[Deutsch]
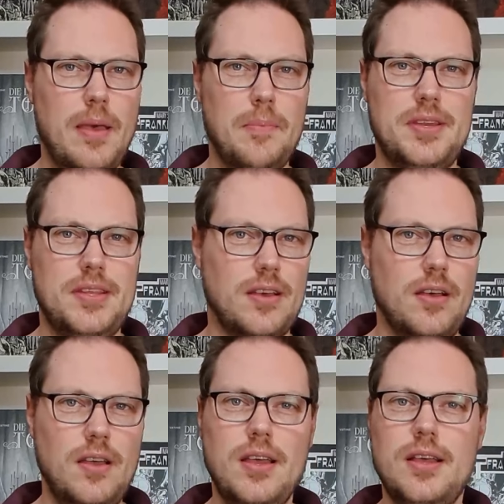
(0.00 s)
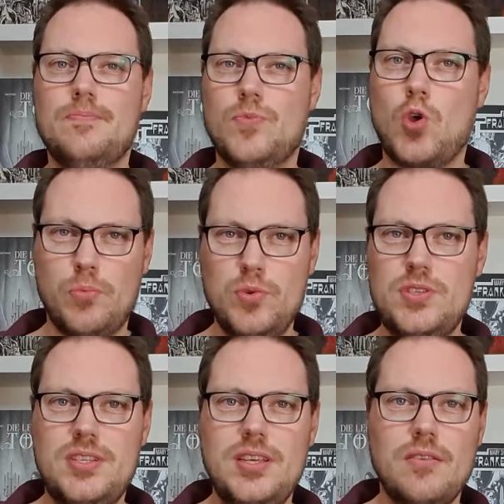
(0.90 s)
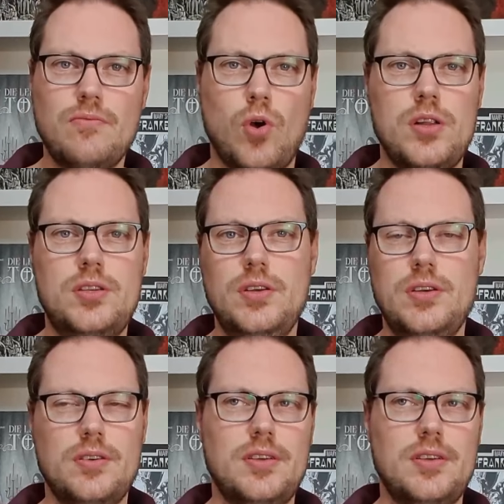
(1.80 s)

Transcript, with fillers: mit ihr kommunizieren wollte,